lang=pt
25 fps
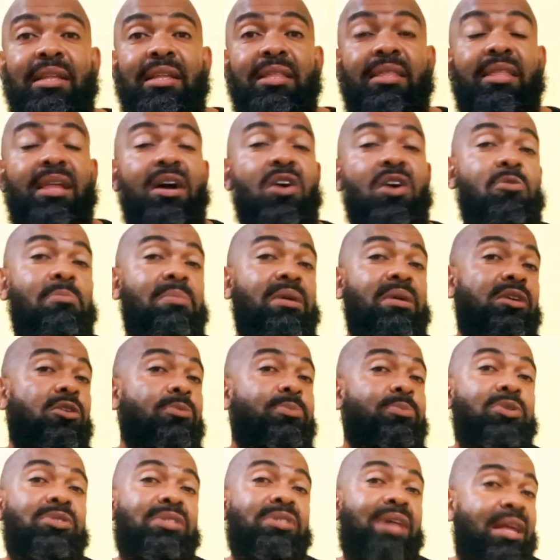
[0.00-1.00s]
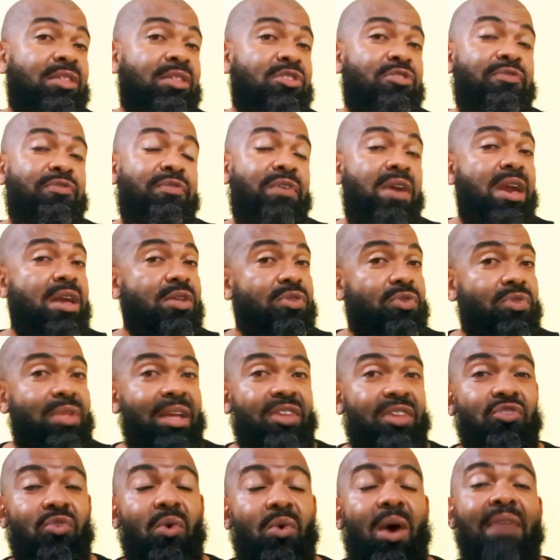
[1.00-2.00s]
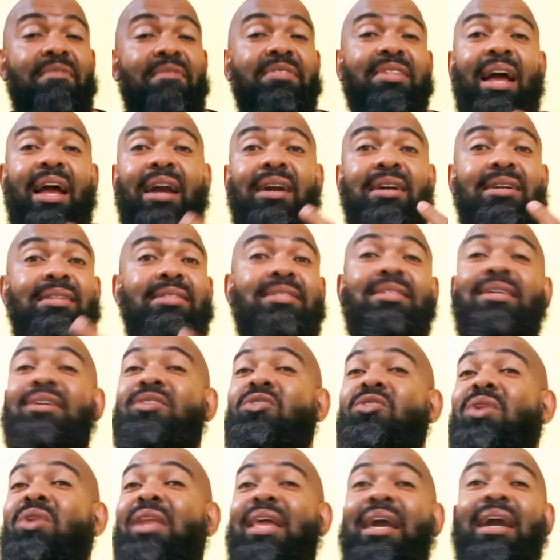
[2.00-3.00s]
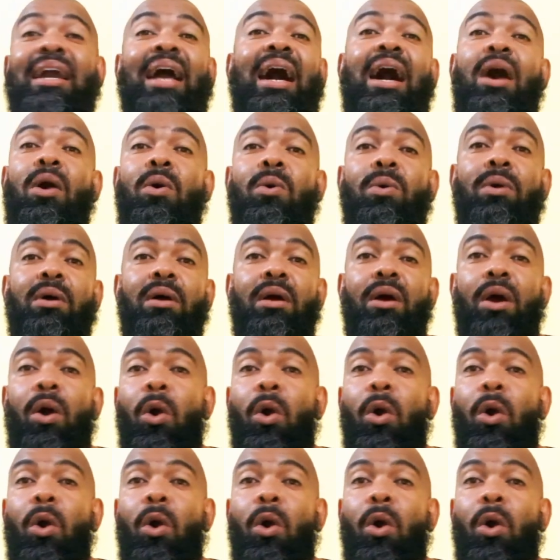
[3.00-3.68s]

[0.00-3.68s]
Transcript: dão, mano, por satisfeito da suave tá cantando legal.